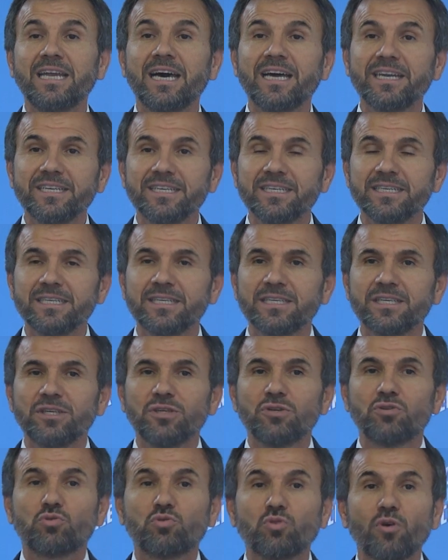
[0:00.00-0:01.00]
İnanın
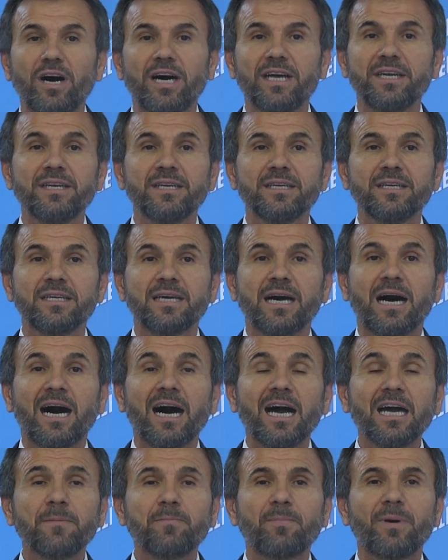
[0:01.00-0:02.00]
şu an
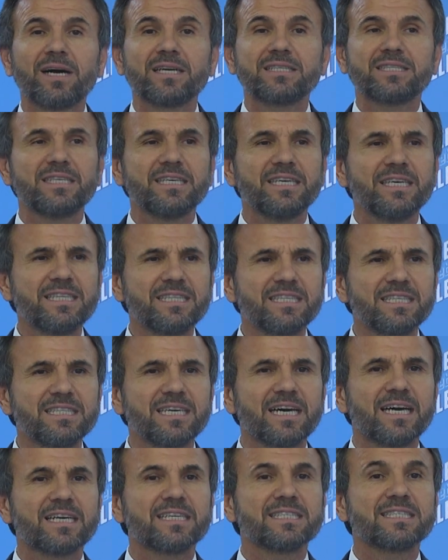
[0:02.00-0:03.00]
AK Parti
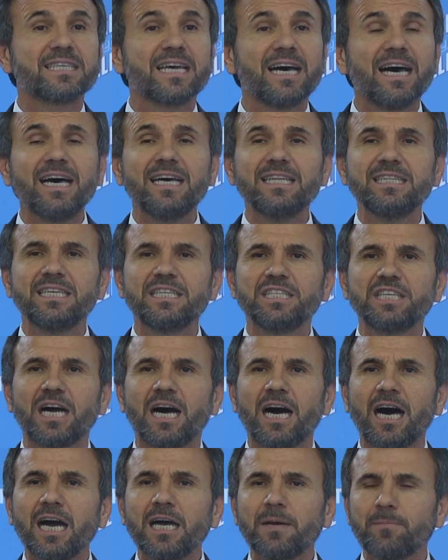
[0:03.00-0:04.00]
iktidarı sadece
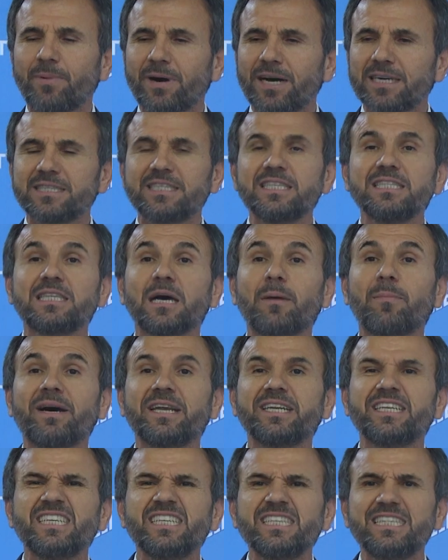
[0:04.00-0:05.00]
AK Parti
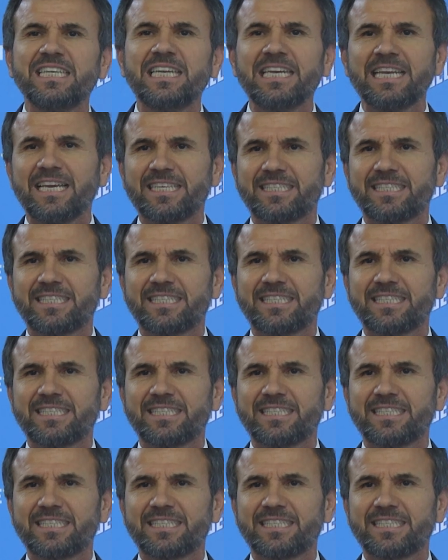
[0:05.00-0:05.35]
tabanını